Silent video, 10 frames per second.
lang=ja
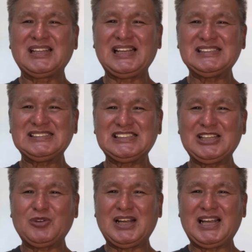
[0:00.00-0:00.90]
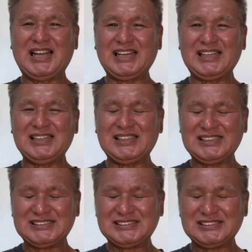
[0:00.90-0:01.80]
天気は晴れ
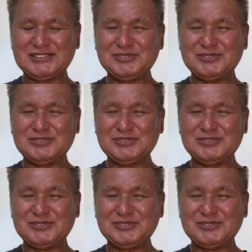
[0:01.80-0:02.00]
です。